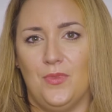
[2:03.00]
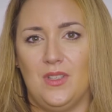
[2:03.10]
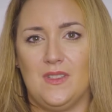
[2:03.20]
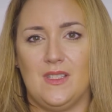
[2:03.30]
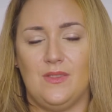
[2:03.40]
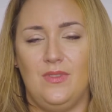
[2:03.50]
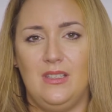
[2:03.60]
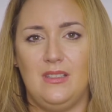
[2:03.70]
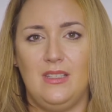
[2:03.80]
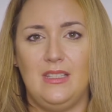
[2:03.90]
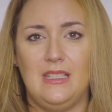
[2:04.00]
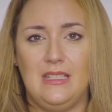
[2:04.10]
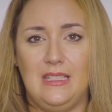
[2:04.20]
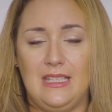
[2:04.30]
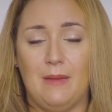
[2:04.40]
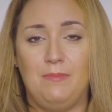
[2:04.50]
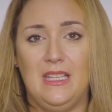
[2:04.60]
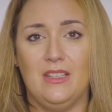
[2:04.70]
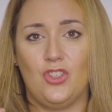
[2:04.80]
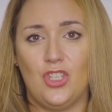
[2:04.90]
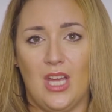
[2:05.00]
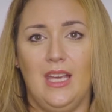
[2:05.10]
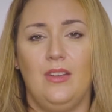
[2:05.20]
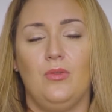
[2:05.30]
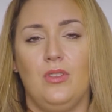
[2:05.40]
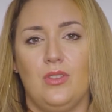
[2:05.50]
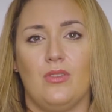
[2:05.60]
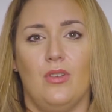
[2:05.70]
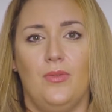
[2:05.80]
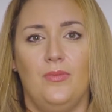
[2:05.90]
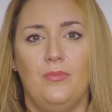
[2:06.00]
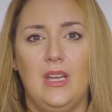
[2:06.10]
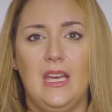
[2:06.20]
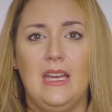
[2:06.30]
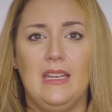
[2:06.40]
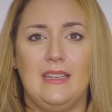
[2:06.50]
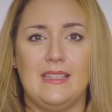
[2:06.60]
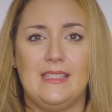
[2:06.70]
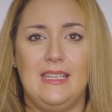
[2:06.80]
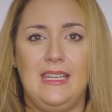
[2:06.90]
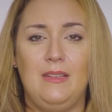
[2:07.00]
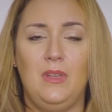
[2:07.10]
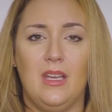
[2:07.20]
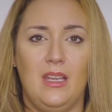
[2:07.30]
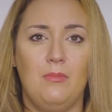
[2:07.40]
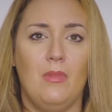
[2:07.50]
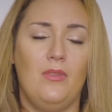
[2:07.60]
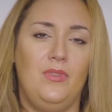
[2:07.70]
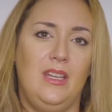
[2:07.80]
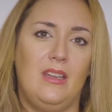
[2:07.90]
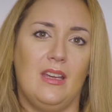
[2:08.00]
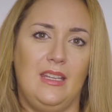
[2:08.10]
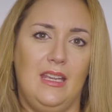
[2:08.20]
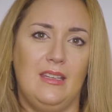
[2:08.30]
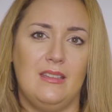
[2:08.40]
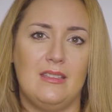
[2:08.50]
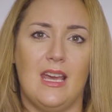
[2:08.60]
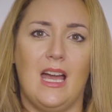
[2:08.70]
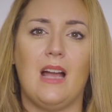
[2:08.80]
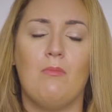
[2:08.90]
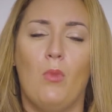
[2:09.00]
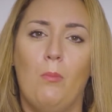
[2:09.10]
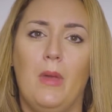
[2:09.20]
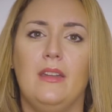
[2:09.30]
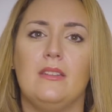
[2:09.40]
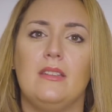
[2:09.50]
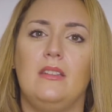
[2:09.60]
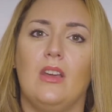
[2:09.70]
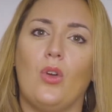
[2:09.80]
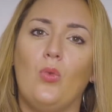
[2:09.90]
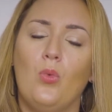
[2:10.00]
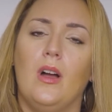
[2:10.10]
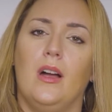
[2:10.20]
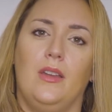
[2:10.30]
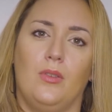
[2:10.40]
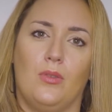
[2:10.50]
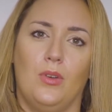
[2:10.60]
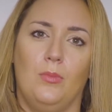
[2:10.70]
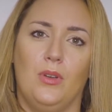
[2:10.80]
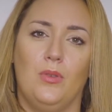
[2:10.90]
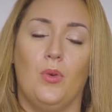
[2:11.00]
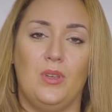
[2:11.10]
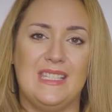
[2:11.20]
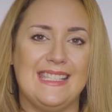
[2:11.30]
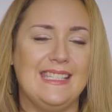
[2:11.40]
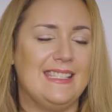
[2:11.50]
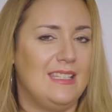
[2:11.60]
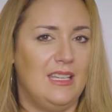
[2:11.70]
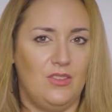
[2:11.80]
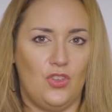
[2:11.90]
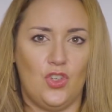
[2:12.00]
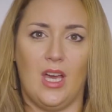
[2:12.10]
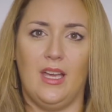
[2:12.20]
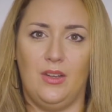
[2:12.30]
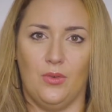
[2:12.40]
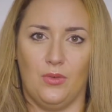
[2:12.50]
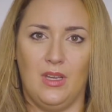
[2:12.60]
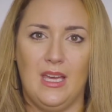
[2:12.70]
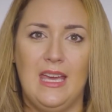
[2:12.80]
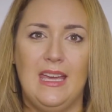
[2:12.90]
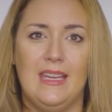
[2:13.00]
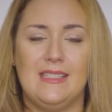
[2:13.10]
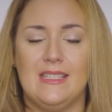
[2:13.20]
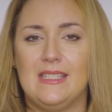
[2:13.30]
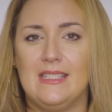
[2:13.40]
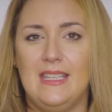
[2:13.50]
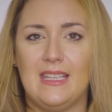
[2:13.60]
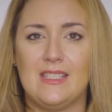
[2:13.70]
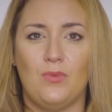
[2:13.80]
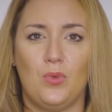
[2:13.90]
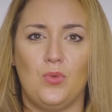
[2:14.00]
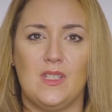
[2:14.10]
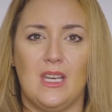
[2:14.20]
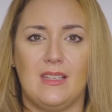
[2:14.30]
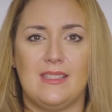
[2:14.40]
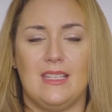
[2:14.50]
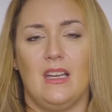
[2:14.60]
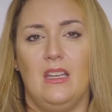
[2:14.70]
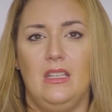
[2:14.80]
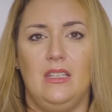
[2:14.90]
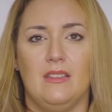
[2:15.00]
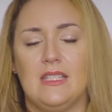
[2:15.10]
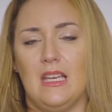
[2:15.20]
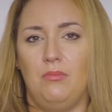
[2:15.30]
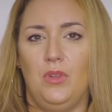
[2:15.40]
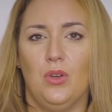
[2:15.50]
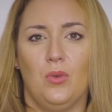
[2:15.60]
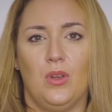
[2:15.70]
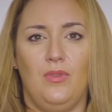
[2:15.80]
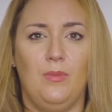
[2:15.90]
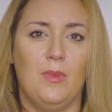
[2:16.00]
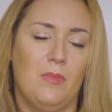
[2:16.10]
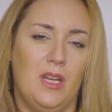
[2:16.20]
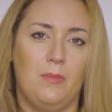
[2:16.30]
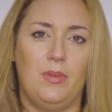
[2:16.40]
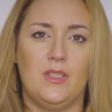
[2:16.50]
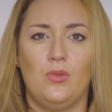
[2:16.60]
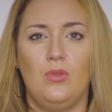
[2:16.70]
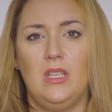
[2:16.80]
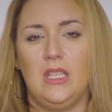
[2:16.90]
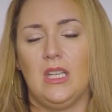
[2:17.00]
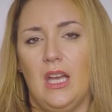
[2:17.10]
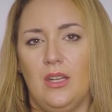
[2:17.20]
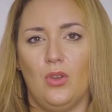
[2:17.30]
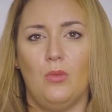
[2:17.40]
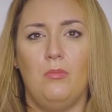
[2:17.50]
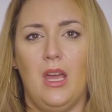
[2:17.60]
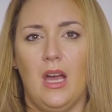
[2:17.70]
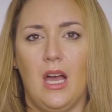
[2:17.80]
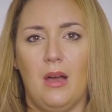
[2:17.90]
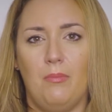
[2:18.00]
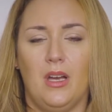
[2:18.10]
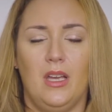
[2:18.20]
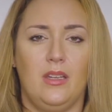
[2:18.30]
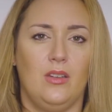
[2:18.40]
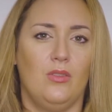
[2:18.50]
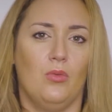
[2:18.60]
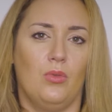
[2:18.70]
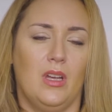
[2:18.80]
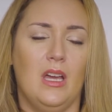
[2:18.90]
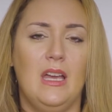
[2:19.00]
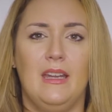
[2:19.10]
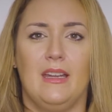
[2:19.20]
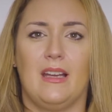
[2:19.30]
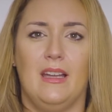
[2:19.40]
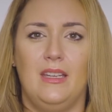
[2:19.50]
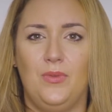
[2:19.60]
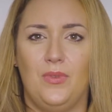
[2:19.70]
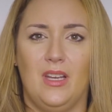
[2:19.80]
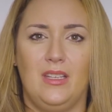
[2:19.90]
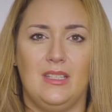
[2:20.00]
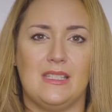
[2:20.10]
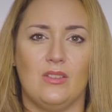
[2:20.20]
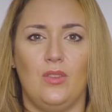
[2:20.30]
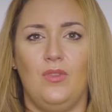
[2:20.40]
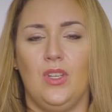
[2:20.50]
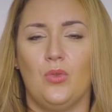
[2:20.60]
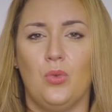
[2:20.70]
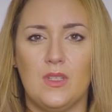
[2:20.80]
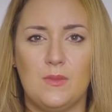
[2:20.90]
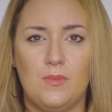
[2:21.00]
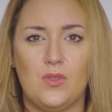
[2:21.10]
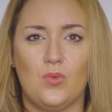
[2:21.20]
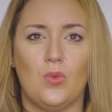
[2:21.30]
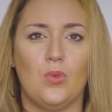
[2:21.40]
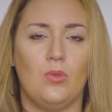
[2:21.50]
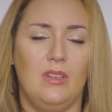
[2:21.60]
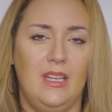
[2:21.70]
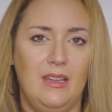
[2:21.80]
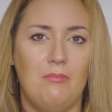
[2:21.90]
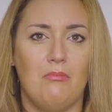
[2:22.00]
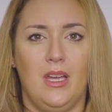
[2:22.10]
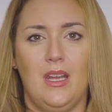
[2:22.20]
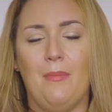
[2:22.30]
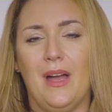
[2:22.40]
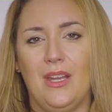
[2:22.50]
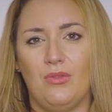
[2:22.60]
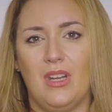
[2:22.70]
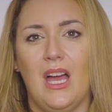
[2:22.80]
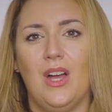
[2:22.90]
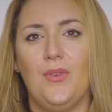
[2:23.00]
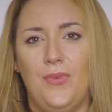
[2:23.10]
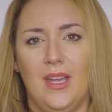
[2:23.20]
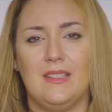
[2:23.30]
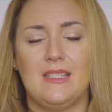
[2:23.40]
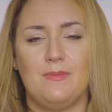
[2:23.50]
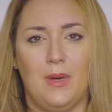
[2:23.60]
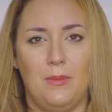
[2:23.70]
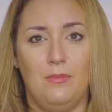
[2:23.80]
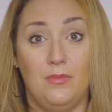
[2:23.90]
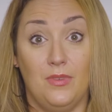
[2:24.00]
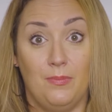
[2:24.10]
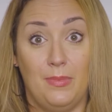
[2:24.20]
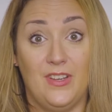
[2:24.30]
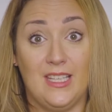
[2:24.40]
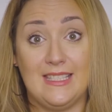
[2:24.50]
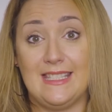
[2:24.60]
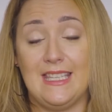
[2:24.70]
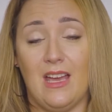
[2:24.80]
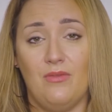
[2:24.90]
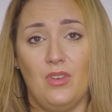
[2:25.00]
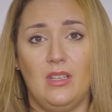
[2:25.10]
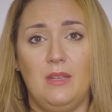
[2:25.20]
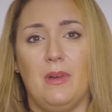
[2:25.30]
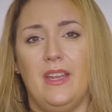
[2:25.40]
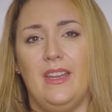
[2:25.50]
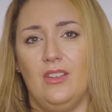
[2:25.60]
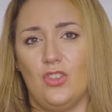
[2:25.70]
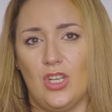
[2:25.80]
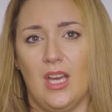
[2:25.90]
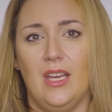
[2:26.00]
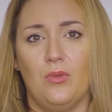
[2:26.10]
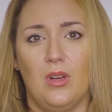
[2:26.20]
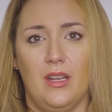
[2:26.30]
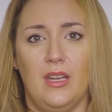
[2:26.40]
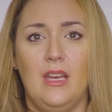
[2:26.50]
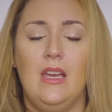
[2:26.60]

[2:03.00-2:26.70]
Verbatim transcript: und das ist wichtig. Ich habe die Entscheidung getroffen, dass ich mir immer wieder jeden Tag Momente der Ruhe einräume. Und es ist eine Entscheidung. Es ist nichts, wo du sagst, da kann ich jetzt an mir irgendwie mit meiner Persönlichkeit noch mehr arbeiten oder da kann ich vielleicht jetzt irgendwie einen Kurs besuchen. Nee, meiner Meinung nach fängt es da wirklich bei der Entscheidung an,